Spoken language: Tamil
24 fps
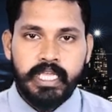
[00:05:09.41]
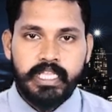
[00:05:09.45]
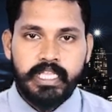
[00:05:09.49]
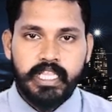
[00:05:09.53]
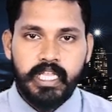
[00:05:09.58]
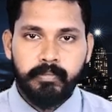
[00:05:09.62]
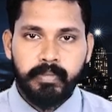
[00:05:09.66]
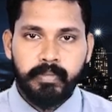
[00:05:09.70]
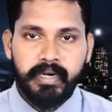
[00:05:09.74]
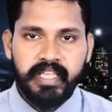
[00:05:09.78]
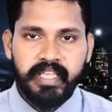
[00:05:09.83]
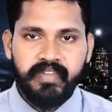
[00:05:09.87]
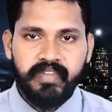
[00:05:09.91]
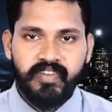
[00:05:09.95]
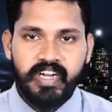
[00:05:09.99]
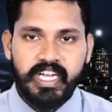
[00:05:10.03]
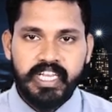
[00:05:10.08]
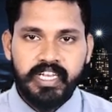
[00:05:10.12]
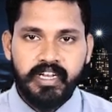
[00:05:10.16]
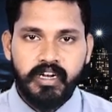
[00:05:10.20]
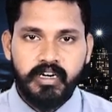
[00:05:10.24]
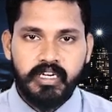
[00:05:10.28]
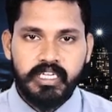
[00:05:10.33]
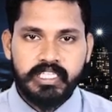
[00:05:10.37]
இதன்படி
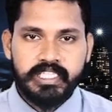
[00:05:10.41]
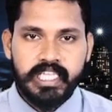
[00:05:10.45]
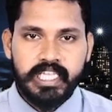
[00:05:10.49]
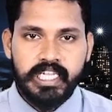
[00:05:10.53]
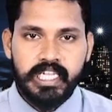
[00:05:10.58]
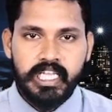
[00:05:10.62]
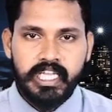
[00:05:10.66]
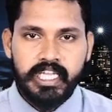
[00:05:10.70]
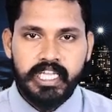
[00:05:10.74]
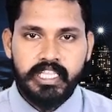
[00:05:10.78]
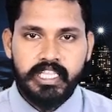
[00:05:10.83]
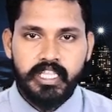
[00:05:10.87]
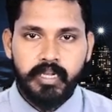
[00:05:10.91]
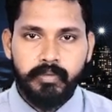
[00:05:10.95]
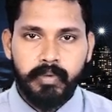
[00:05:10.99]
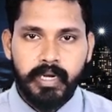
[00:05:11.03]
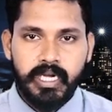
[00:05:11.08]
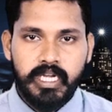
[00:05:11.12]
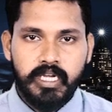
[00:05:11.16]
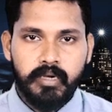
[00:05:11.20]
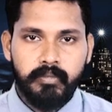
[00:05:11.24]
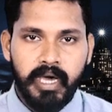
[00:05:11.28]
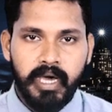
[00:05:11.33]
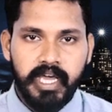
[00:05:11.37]
வெளிநாடு செல்ல
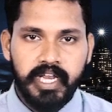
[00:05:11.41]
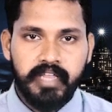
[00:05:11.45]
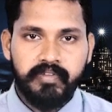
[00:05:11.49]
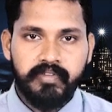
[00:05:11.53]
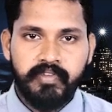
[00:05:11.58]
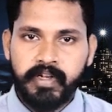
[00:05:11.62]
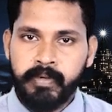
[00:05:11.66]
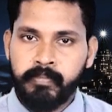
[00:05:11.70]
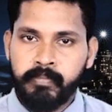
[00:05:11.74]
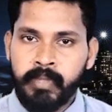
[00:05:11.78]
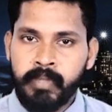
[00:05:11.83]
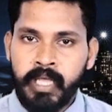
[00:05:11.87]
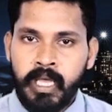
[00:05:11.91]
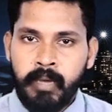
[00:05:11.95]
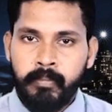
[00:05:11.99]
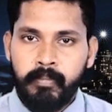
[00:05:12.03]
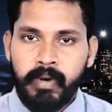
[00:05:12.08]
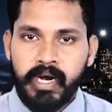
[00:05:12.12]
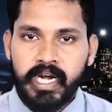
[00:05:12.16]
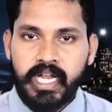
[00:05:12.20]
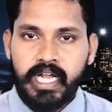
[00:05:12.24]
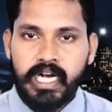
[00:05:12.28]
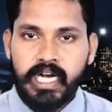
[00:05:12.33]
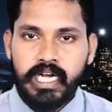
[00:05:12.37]
எதிர்பார்க்கும் அனைவரும்
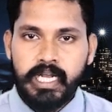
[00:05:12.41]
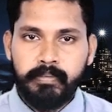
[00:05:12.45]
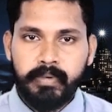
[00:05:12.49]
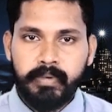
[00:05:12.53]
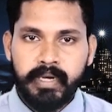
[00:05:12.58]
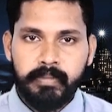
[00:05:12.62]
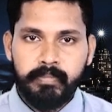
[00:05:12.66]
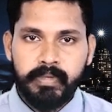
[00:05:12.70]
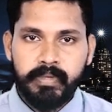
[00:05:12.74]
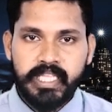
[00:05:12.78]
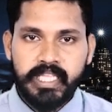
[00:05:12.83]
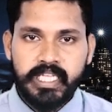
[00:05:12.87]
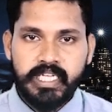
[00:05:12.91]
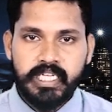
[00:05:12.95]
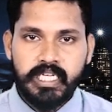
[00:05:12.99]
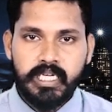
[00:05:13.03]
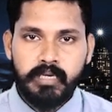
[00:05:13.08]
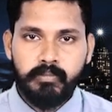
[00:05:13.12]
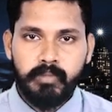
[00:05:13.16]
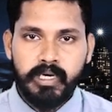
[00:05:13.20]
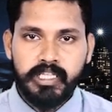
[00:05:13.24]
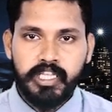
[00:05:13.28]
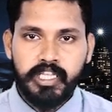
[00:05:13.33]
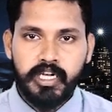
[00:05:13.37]
படங்களை
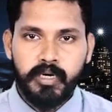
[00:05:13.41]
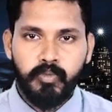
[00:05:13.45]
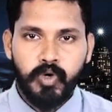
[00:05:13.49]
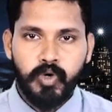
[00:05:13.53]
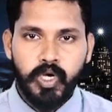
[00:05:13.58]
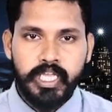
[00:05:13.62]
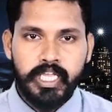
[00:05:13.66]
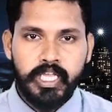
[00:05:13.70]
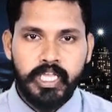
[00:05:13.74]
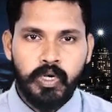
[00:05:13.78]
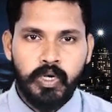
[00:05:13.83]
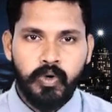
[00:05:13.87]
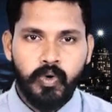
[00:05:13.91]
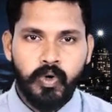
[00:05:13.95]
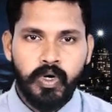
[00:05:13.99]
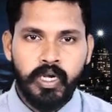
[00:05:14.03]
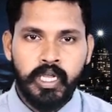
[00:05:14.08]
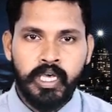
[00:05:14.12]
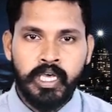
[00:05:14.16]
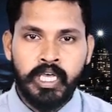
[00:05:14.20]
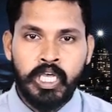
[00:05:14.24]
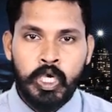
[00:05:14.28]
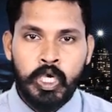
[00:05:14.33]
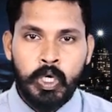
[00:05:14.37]
பிடிப்பதற்கு பத்ரமுள்ளையில் உள்ள
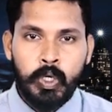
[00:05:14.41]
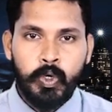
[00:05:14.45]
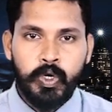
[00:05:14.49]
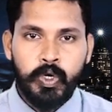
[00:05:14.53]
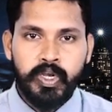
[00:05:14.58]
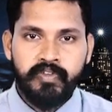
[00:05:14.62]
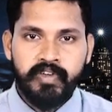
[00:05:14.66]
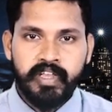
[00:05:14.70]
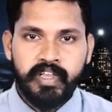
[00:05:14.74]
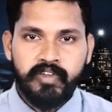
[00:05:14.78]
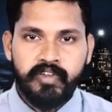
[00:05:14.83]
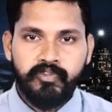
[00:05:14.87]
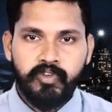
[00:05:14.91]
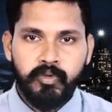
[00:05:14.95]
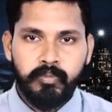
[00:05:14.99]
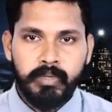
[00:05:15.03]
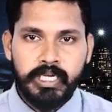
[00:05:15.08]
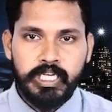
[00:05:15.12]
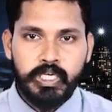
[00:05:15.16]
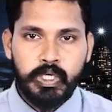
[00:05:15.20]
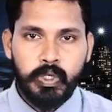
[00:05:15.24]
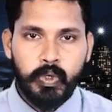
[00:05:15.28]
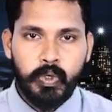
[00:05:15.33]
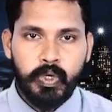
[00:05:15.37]
குடிவரவு
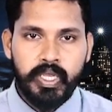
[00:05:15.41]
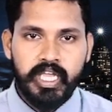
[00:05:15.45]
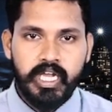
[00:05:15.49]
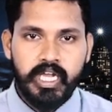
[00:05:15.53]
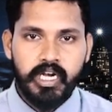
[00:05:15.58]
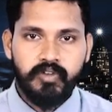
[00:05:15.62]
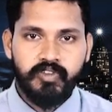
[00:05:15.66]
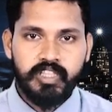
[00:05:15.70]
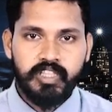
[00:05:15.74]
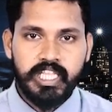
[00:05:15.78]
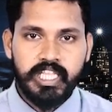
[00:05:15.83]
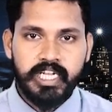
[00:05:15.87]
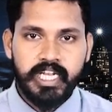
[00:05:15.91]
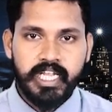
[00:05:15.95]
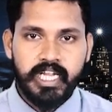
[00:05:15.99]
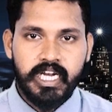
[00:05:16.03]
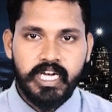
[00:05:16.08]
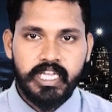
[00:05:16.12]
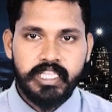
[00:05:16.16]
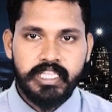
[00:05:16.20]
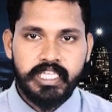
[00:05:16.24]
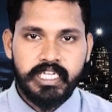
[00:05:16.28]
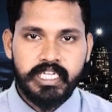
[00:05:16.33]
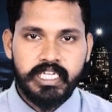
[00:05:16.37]
மற்றும் குடியகழ்வு
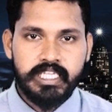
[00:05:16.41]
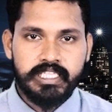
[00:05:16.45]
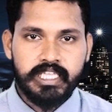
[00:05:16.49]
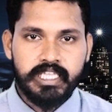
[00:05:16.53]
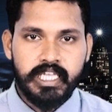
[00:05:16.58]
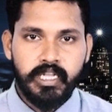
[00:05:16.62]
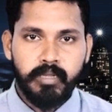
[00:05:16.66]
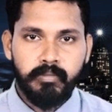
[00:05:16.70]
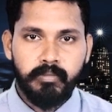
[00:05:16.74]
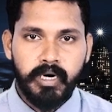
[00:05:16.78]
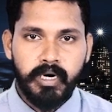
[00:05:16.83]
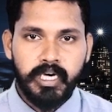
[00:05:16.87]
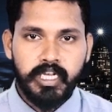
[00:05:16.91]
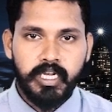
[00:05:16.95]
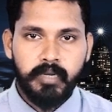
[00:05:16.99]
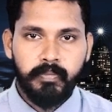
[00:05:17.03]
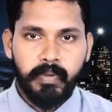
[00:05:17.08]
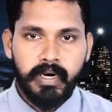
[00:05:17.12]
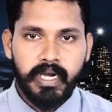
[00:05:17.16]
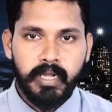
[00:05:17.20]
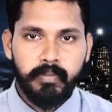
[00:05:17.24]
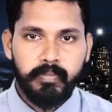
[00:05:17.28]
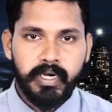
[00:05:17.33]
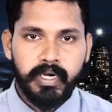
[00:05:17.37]
திணைக்களத்திற்கு செல்லுமாறு
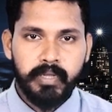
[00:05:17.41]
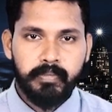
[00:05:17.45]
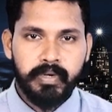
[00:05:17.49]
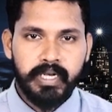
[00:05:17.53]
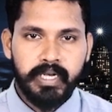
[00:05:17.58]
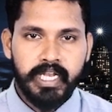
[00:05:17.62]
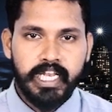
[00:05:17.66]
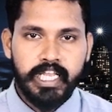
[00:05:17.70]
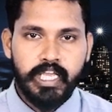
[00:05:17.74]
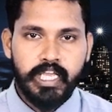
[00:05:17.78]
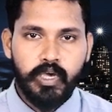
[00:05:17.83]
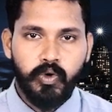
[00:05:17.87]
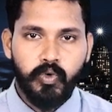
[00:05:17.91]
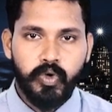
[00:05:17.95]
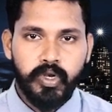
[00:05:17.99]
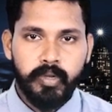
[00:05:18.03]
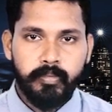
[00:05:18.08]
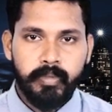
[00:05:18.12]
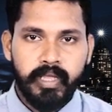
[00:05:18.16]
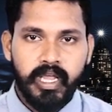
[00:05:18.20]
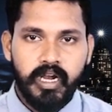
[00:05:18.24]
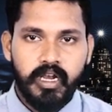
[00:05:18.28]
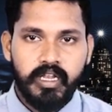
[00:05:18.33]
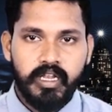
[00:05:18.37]
படப்பிடிப்பு நிலைய
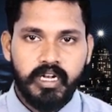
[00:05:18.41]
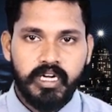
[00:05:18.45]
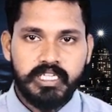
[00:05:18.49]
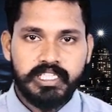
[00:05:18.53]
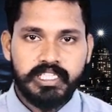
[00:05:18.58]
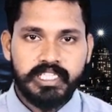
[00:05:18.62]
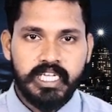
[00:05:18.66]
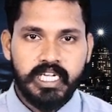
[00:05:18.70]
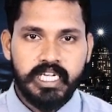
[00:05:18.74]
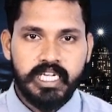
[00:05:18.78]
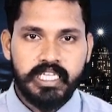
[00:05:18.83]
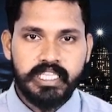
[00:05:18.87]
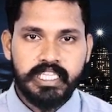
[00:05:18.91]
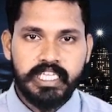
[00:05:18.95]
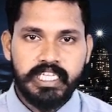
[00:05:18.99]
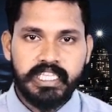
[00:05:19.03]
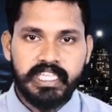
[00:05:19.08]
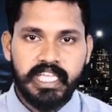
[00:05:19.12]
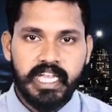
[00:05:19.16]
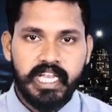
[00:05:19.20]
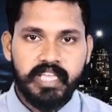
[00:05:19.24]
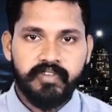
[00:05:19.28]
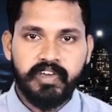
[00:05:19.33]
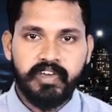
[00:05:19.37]
உரிமையாளர்கள்
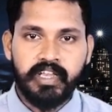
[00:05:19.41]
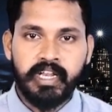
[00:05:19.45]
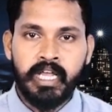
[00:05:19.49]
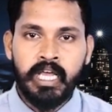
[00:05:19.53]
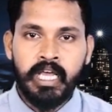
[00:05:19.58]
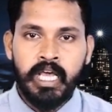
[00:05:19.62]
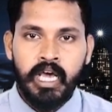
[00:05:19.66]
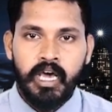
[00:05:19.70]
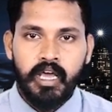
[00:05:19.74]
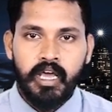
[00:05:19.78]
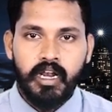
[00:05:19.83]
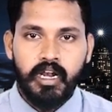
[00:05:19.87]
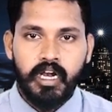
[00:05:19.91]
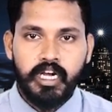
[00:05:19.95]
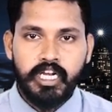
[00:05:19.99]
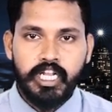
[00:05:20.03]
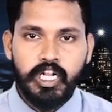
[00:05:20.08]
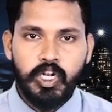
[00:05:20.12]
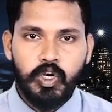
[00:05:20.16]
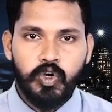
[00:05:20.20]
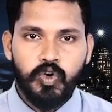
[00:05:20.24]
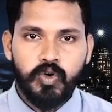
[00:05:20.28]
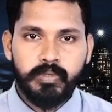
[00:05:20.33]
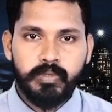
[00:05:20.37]
சங்கத்தின் தலைவர்
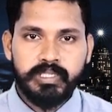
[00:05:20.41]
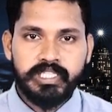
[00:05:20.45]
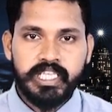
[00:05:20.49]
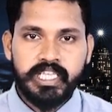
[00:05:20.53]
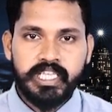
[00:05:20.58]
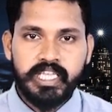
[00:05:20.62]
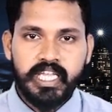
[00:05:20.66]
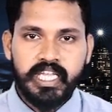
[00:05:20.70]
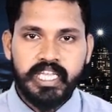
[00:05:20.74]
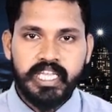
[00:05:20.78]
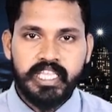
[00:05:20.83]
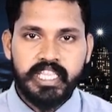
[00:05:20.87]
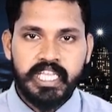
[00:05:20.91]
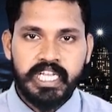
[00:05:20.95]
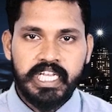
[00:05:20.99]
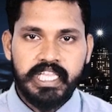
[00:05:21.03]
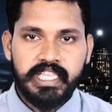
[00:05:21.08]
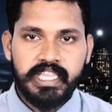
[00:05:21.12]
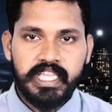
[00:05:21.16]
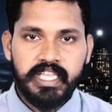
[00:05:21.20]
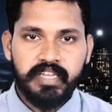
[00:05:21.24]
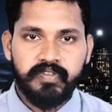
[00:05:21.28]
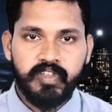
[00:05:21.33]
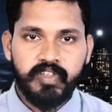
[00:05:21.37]
ரணில் ரூபசிங்கே
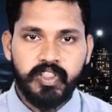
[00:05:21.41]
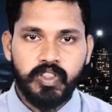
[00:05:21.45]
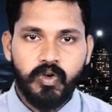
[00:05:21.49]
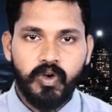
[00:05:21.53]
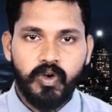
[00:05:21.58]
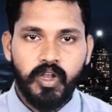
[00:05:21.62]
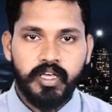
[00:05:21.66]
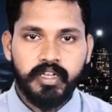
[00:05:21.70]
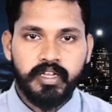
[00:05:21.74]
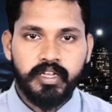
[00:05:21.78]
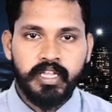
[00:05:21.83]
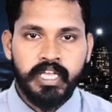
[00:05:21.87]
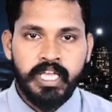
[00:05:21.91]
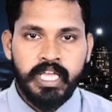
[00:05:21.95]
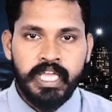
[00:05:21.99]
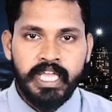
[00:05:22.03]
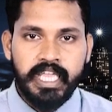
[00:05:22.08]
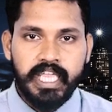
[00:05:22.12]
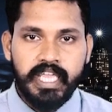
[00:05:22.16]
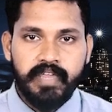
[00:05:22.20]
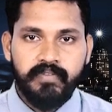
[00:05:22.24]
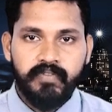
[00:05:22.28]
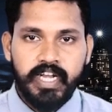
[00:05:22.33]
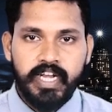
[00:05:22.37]
இதனை தெரிவித்துள்ளார்
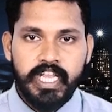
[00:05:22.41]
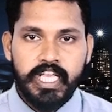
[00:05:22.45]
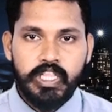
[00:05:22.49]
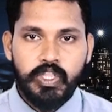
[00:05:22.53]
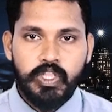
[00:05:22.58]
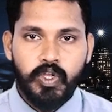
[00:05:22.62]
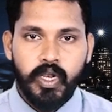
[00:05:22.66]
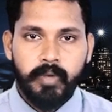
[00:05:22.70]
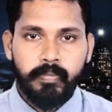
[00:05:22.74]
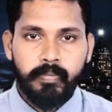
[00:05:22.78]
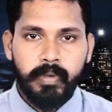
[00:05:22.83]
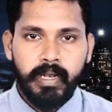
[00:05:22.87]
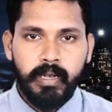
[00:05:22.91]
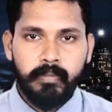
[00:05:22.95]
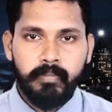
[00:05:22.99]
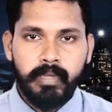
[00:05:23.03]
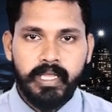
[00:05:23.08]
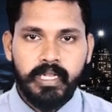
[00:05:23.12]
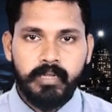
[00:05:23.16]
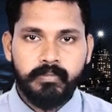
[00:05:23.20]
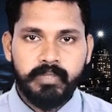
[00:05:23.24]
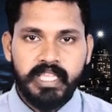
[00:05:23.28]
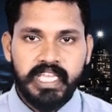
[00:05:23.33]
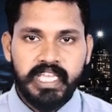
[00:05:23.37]
இவ்விடயம் தொடர்பில்
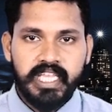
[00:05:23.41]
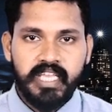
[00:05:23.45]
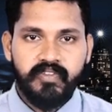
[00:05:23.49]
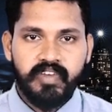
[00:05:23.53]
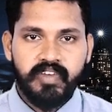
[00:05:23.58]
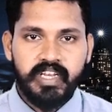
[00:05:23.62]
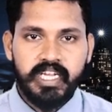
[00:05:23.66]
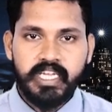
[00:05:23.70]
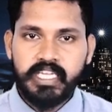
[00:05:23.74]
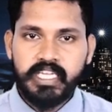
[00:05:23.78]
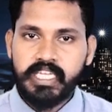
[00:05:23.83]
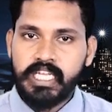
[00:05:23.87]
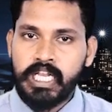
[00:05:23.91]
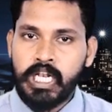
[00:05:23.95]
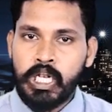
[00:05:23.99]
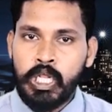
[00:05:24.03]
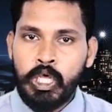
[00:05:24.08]
மேலும் தெரிய வருகையில்